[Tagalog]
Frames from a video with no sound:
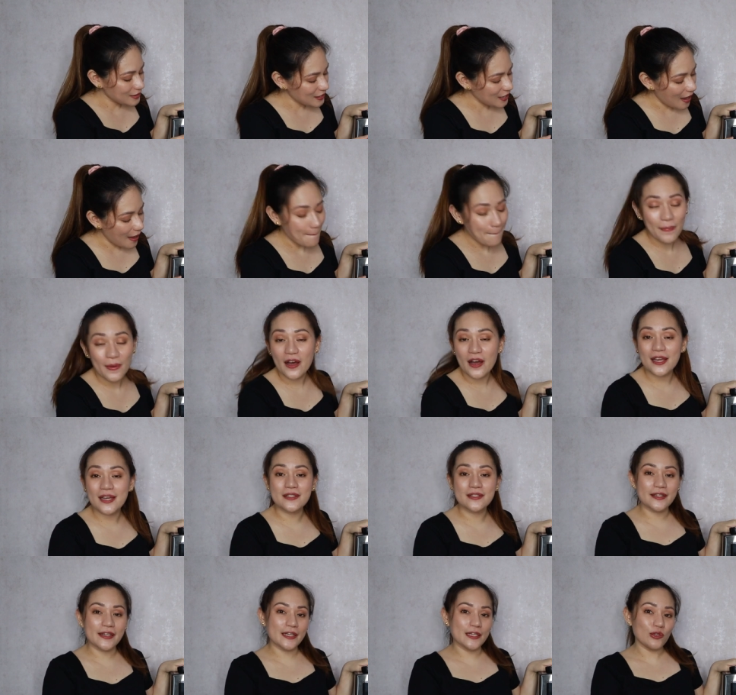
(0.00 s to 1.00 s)
Kappa.
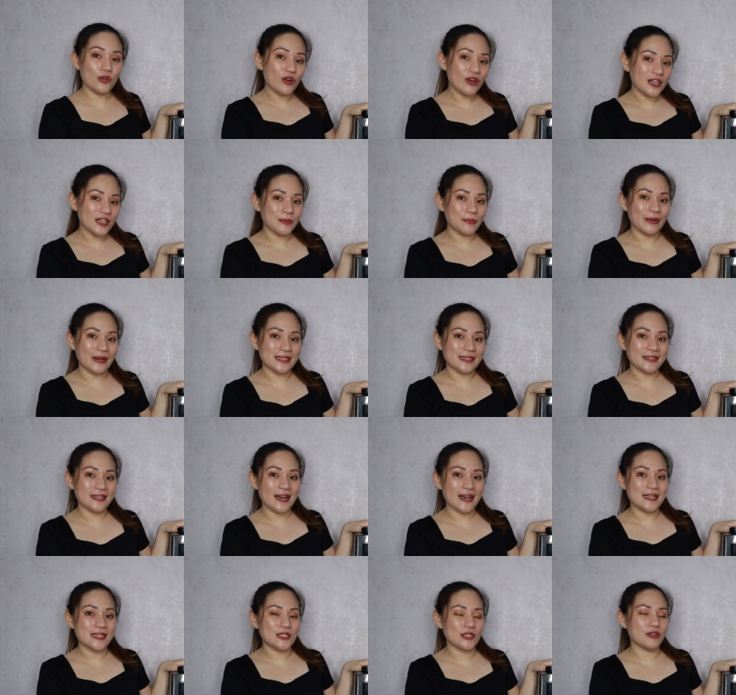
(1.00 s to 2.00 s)
It's a local brand
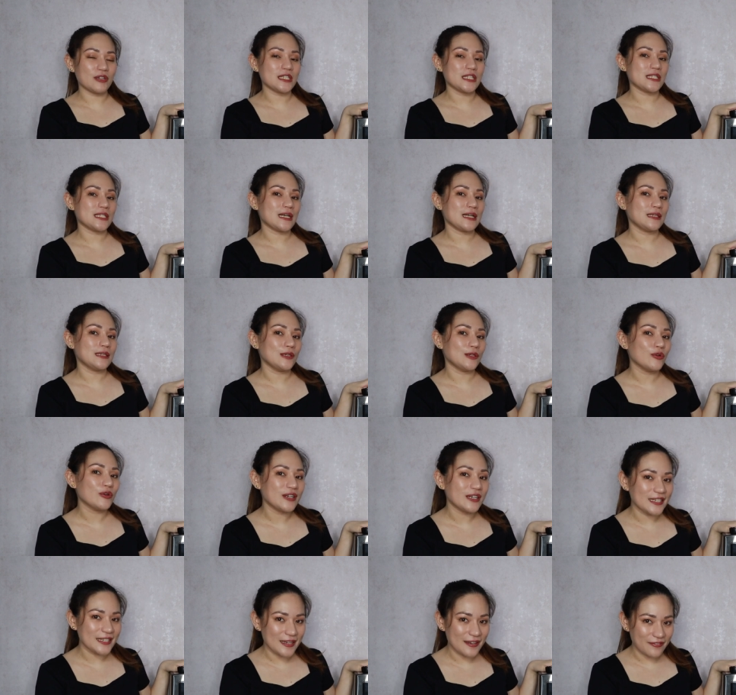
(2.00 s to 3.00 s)
guys, so it's uh,
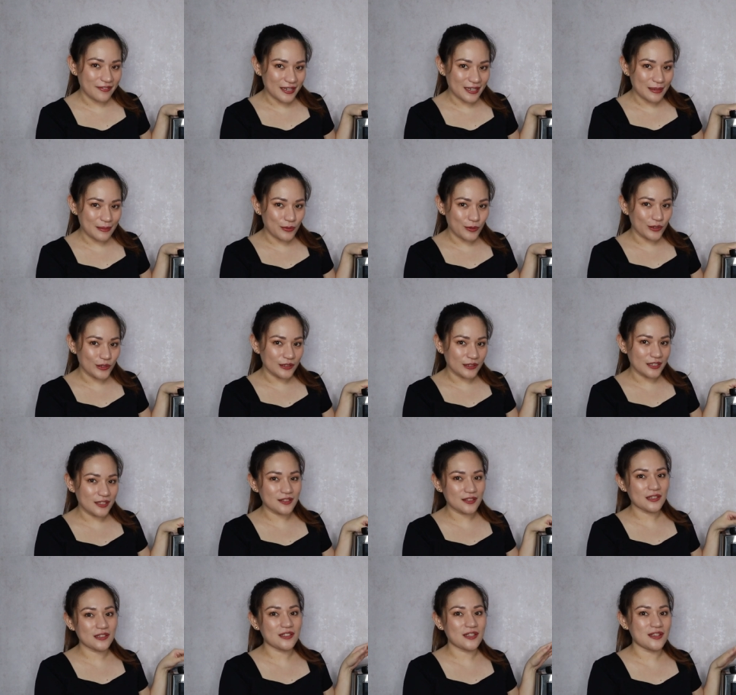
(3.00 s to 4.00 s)
locally available.
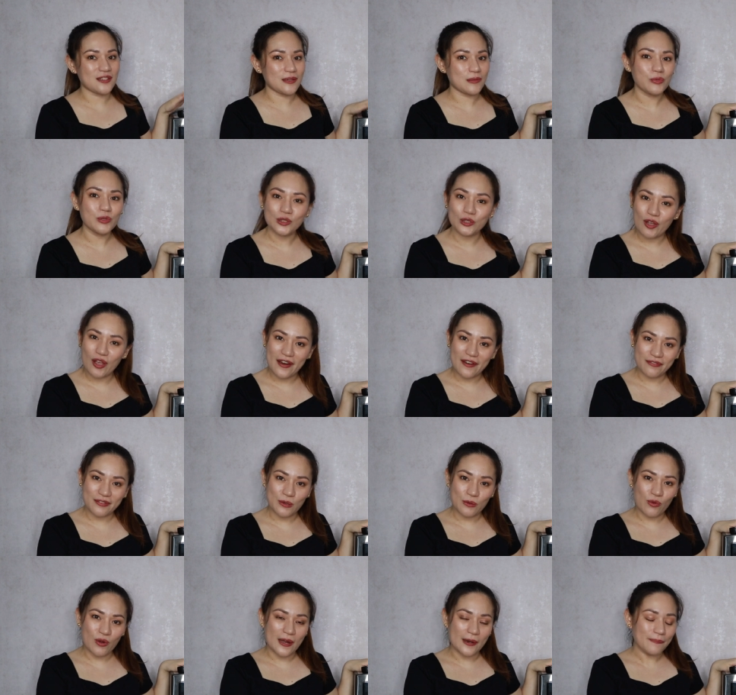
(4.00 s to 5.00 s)
It's accessible to
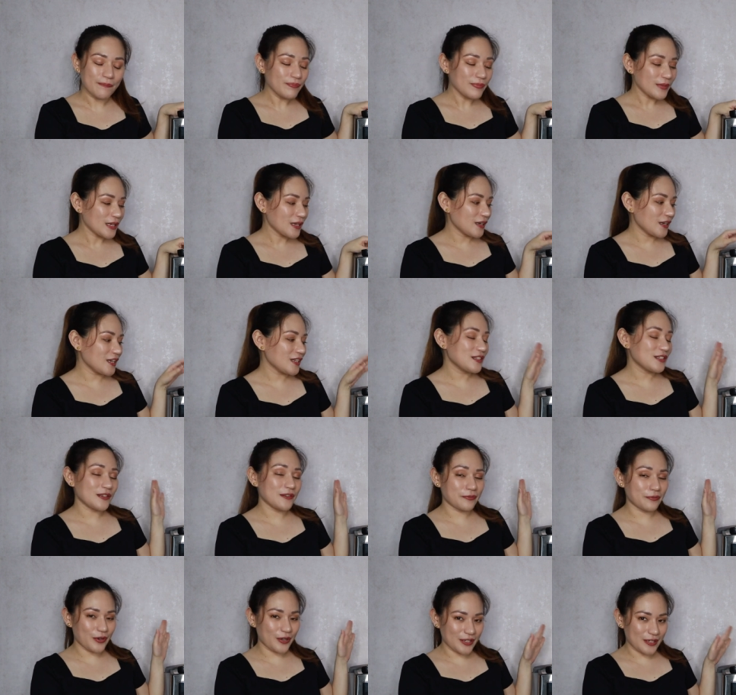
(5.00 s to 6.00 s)
everyone it's
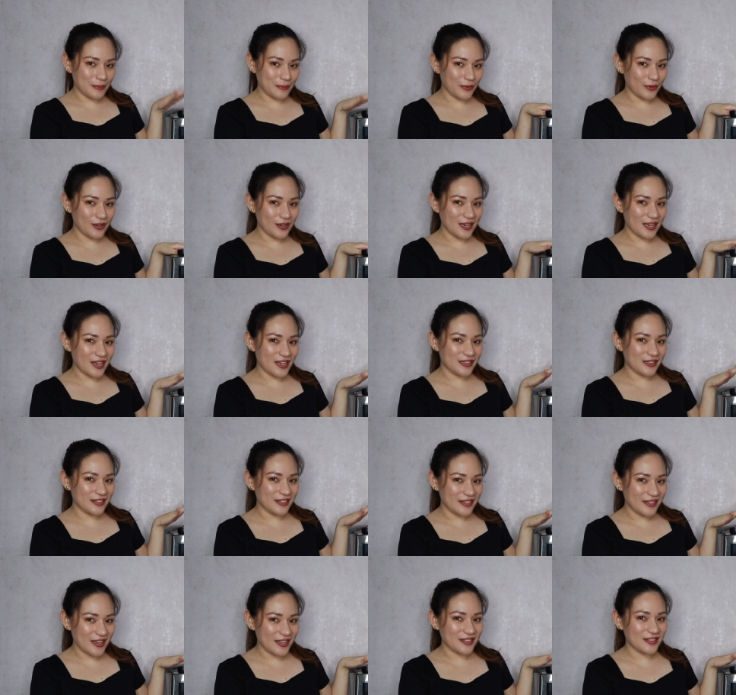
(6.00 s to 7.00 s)
affordable and
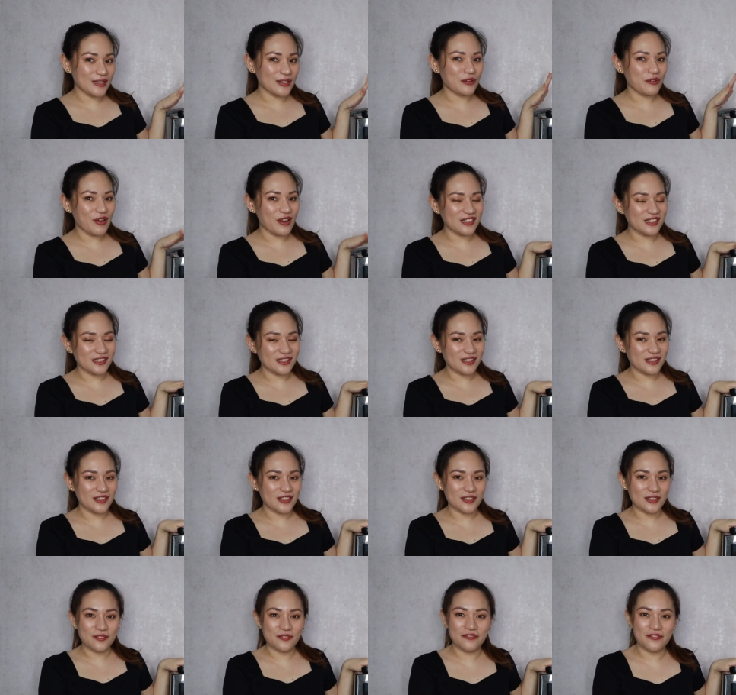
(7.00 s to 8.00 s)
yet the
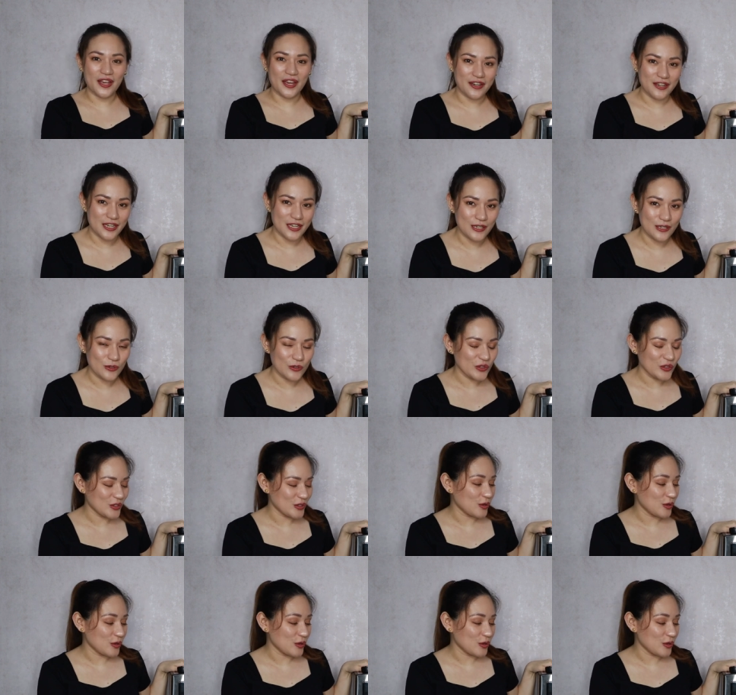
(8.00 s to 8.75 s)
quality is very good.